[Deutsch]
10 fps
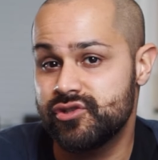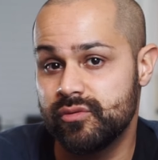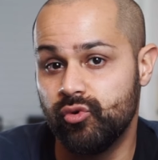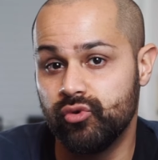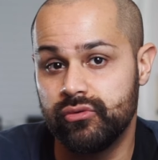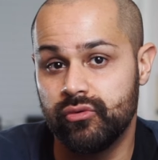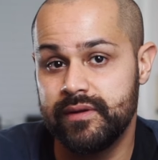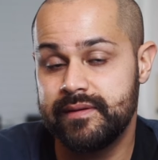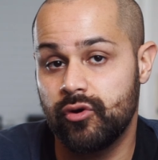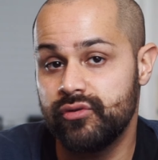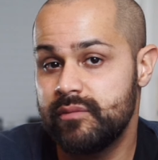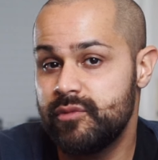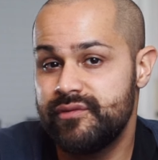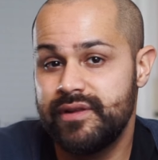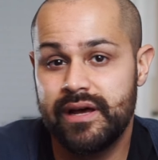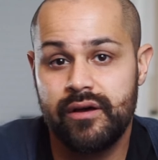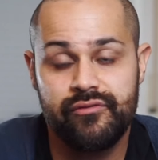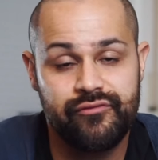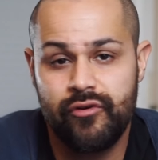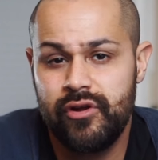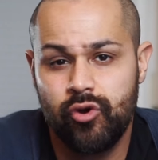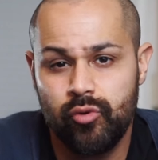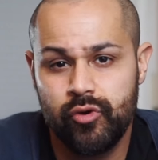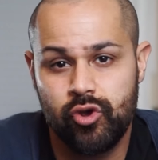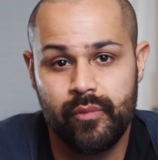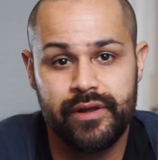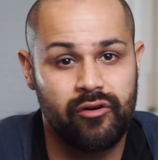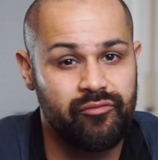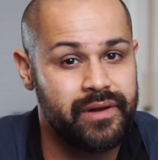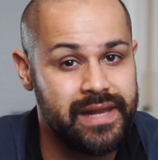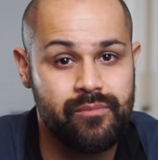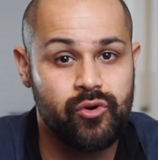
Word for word: zum Guten und ich konnte mich wieder völlig unbekümmert auf mein Leben